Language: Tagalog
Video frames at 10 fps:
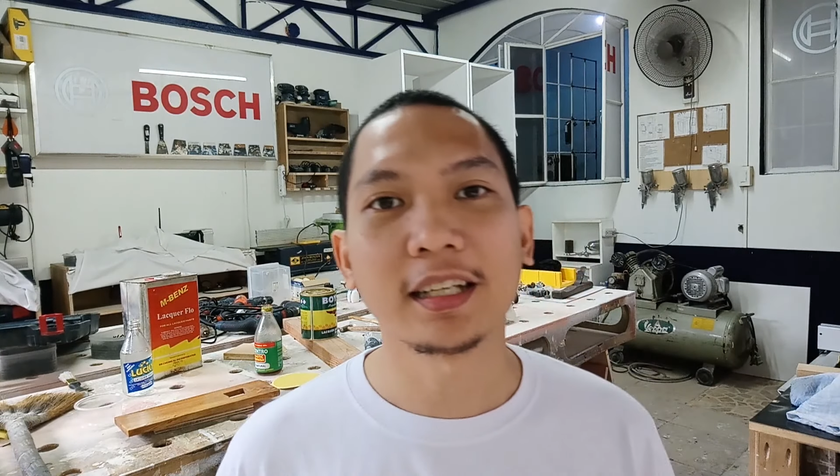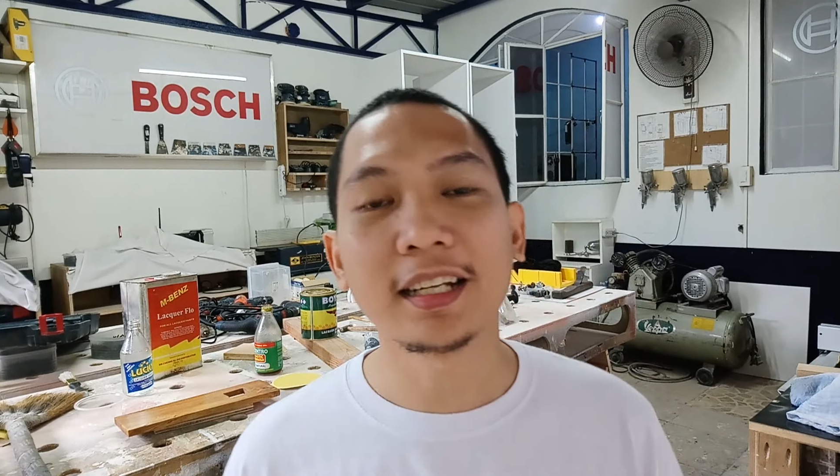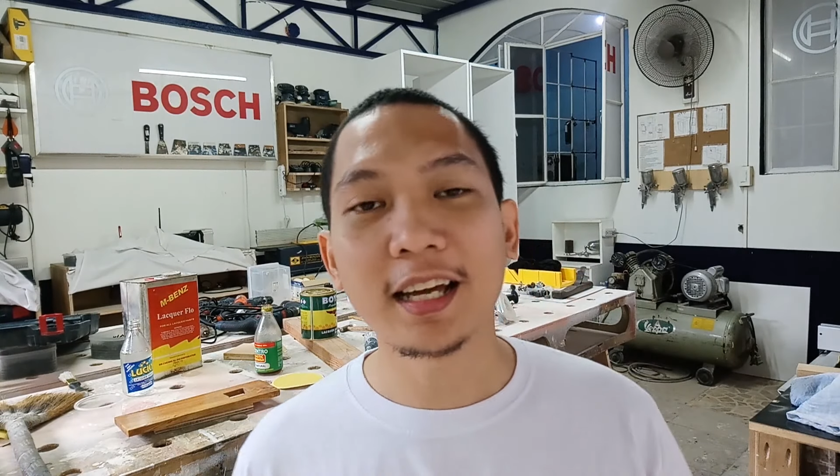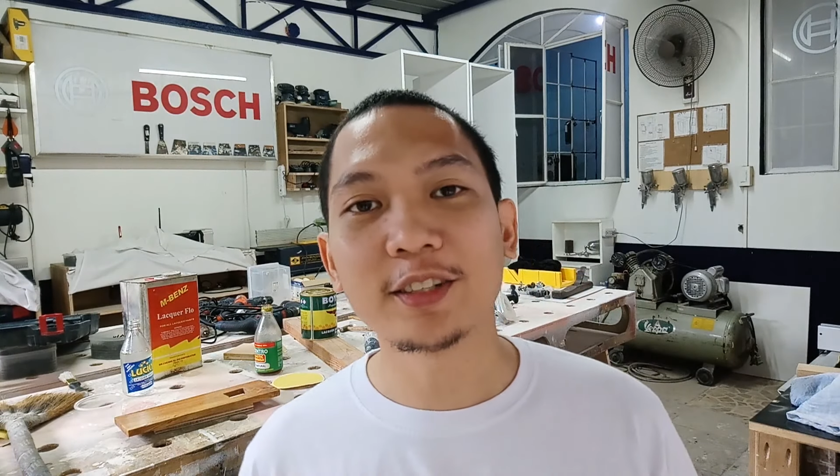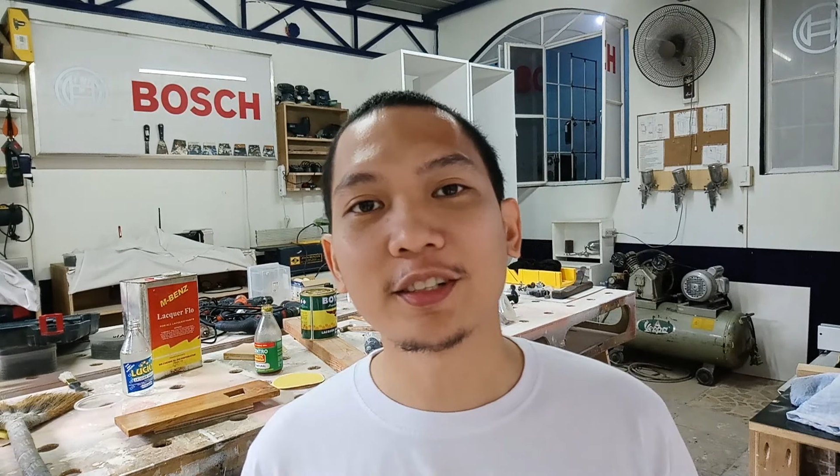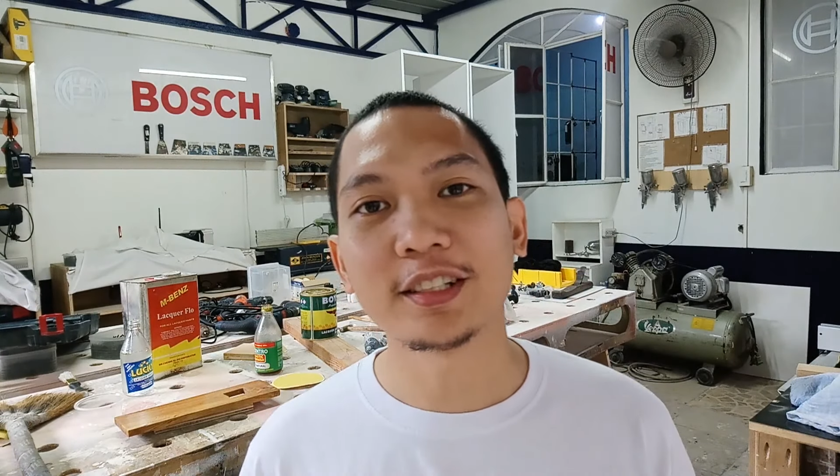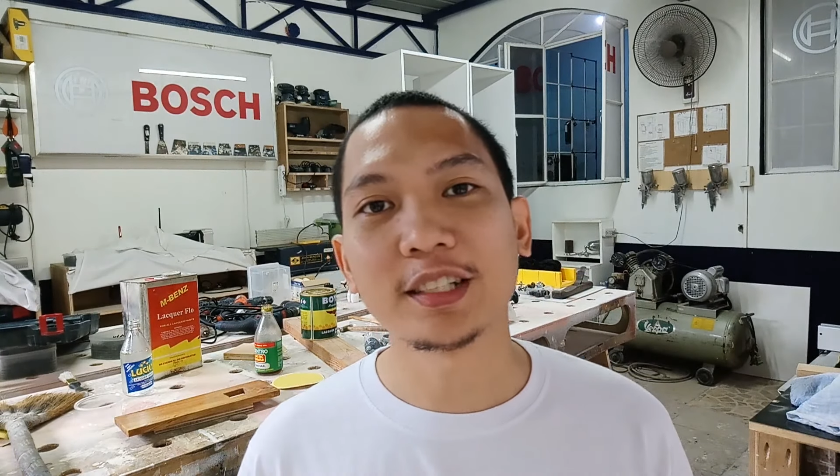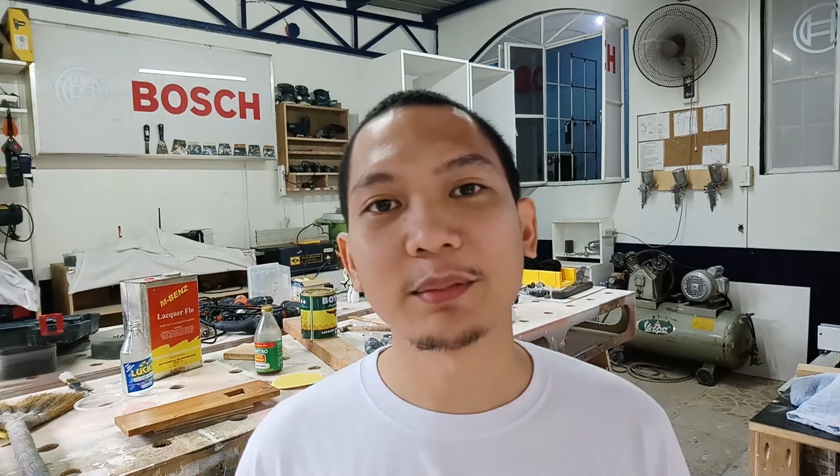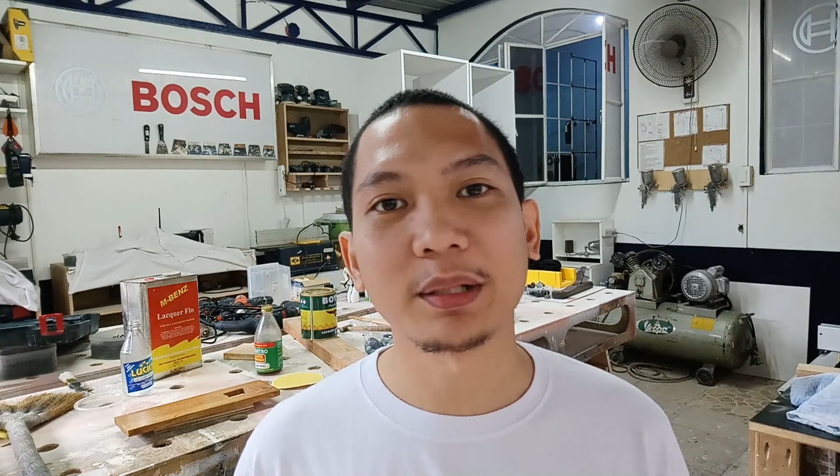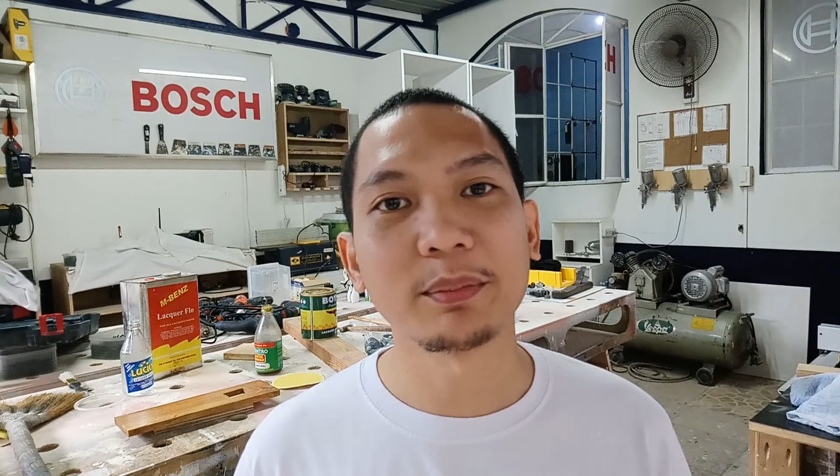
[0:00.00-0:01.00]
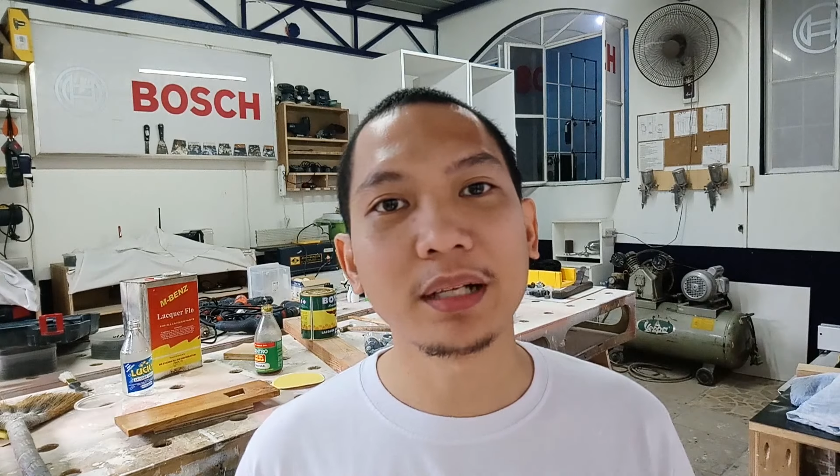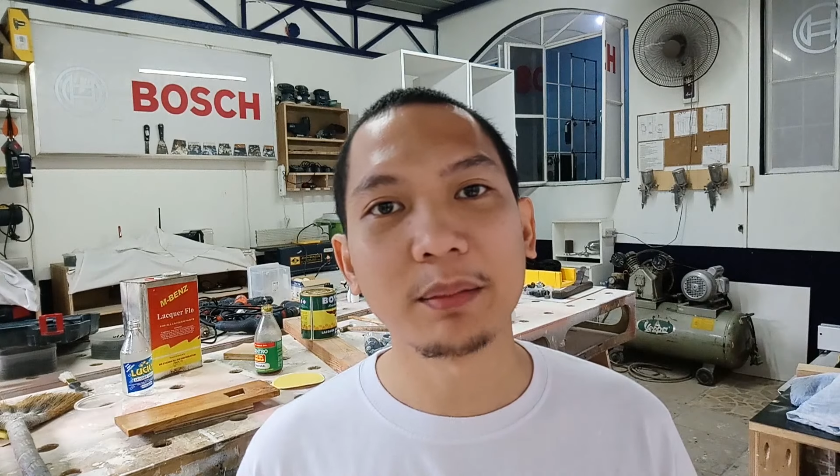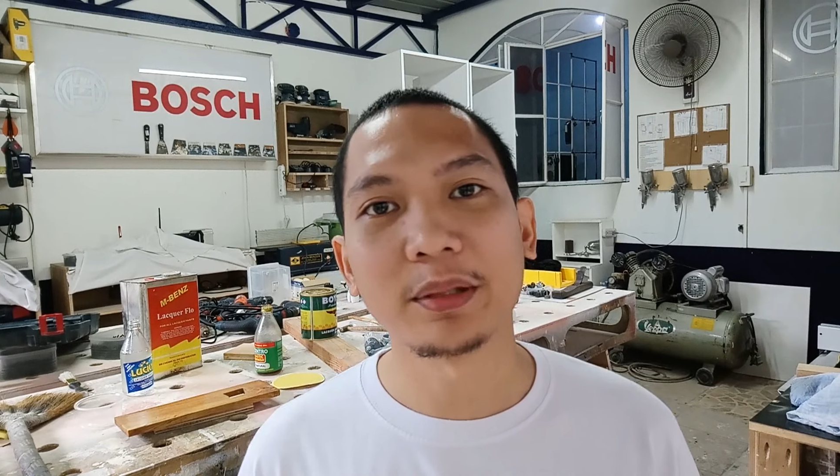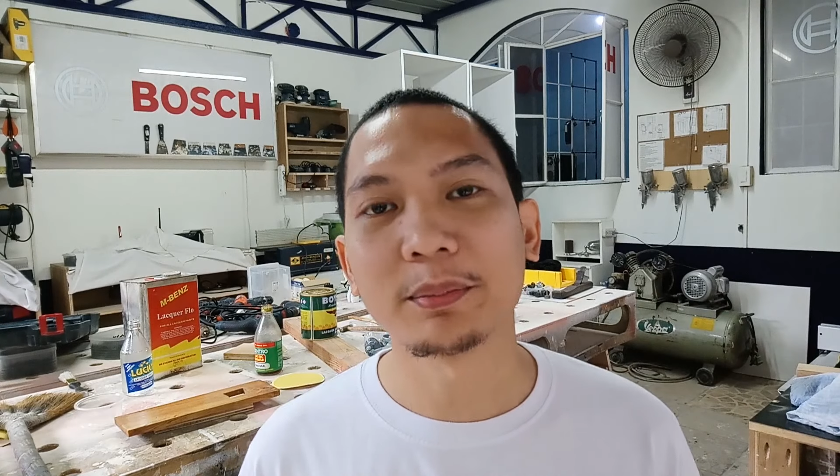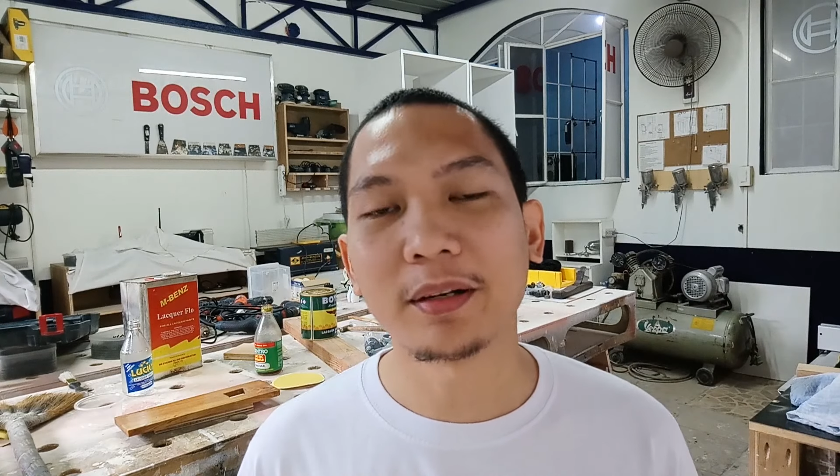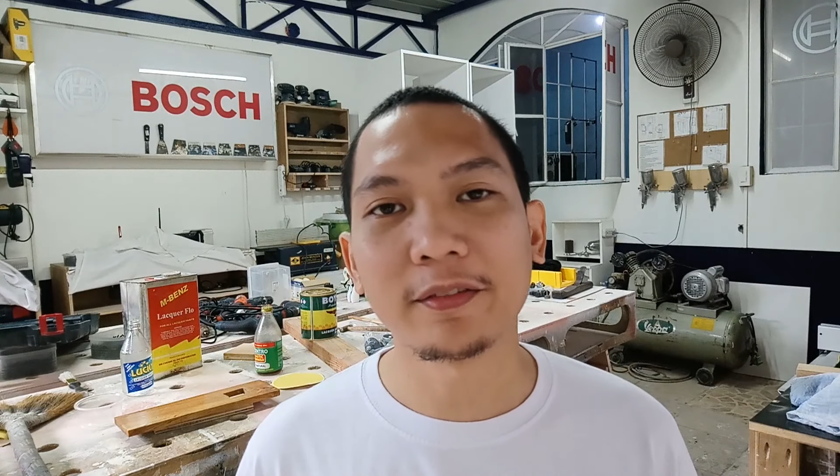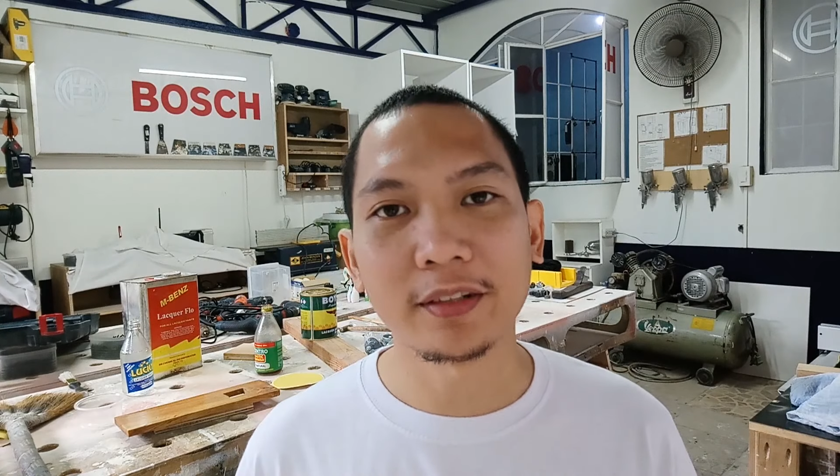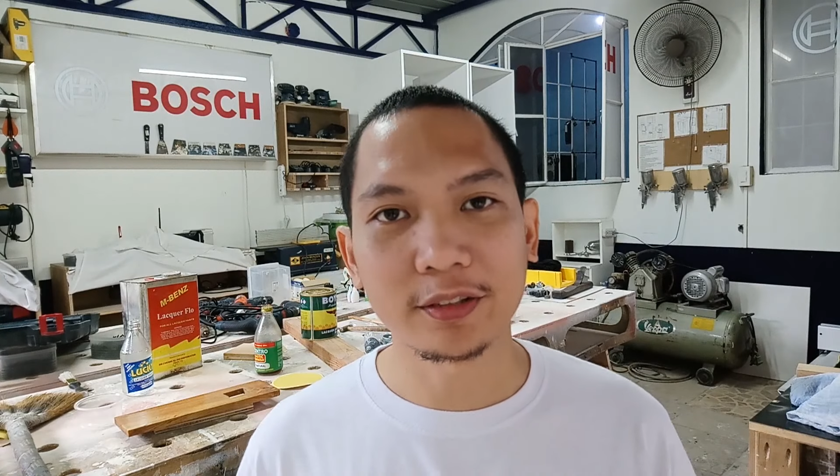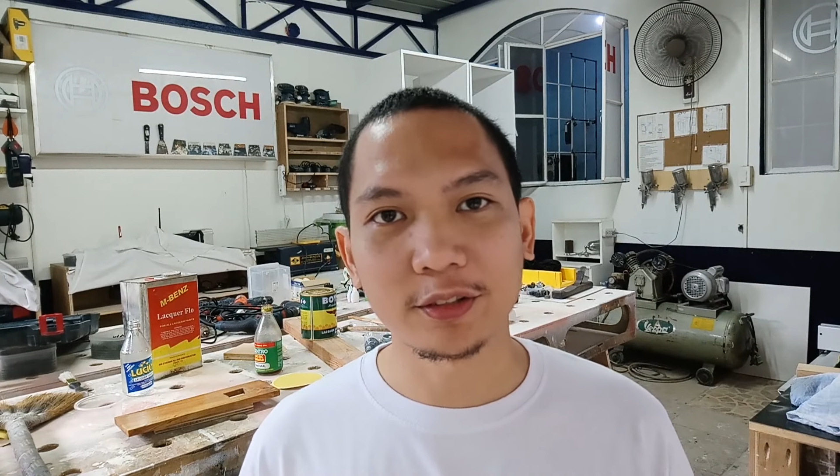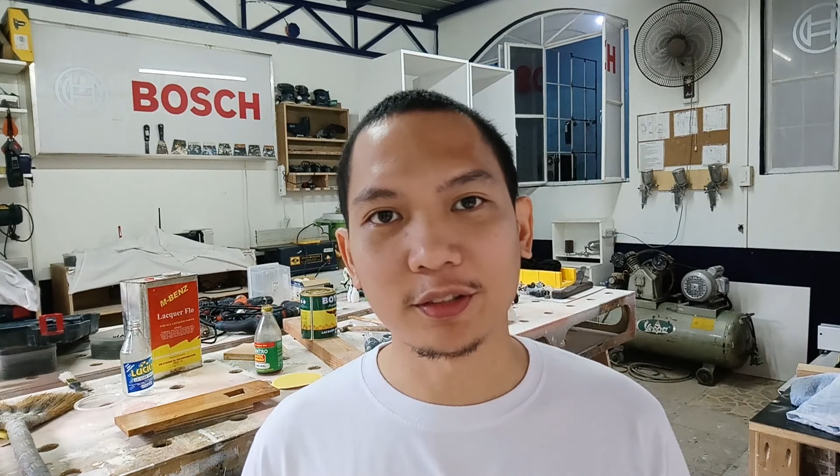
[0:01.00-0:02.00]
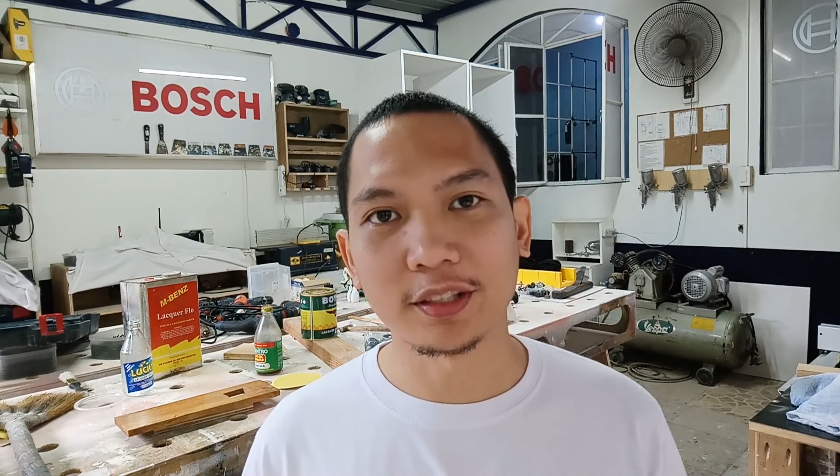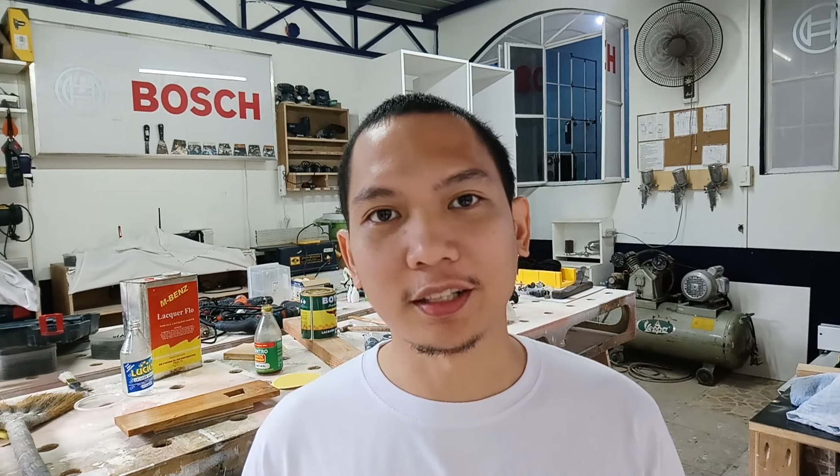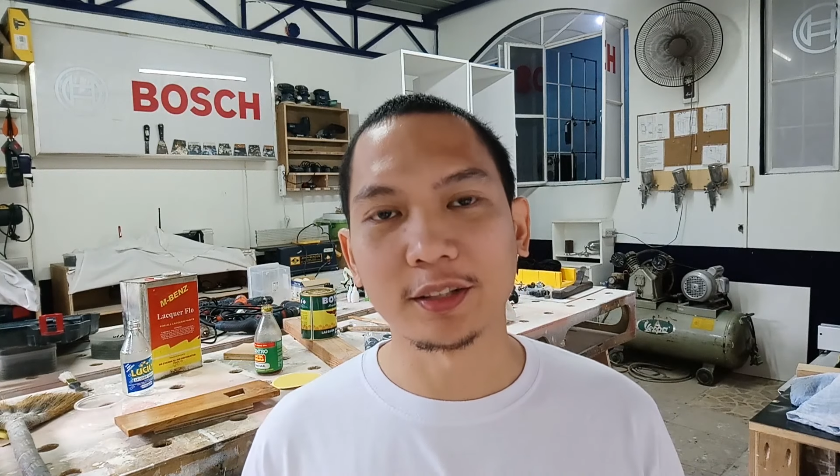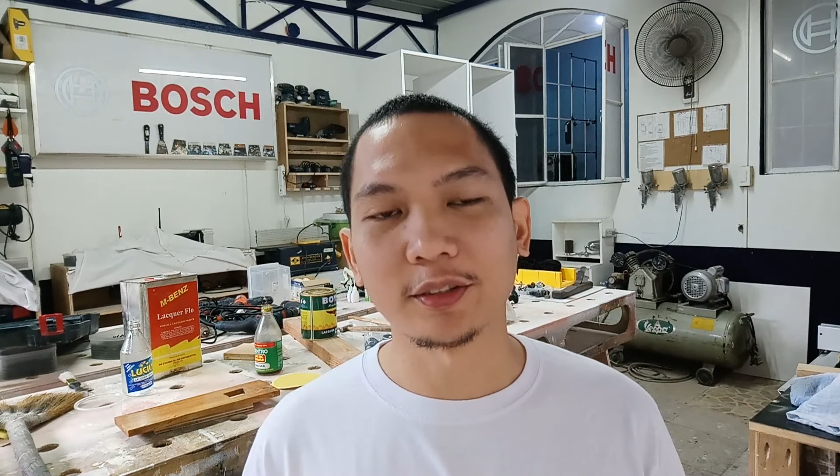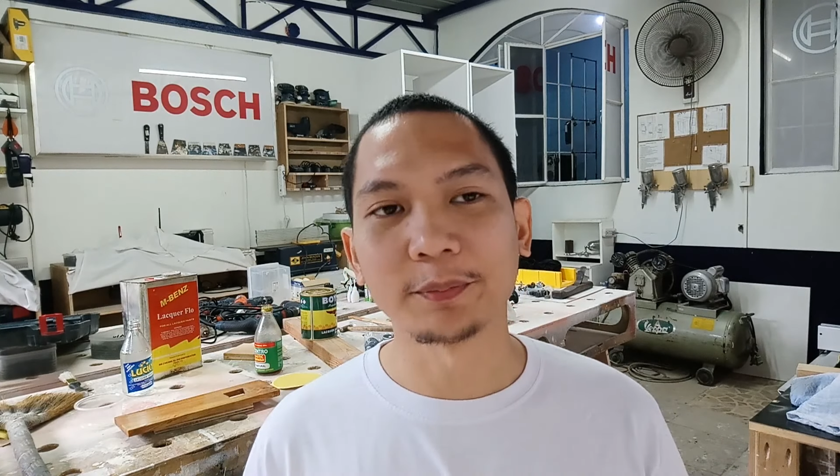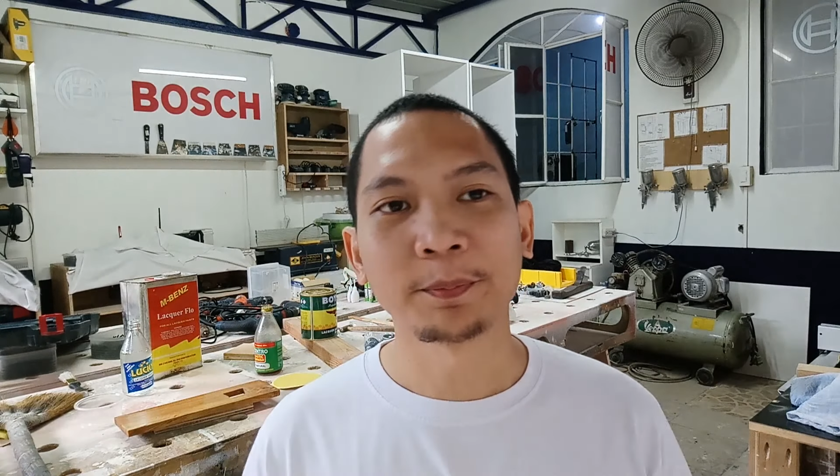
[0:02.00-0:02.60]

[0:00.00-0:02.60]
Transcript: Kailangan nyo rin syempre malaman yung mga functions nito.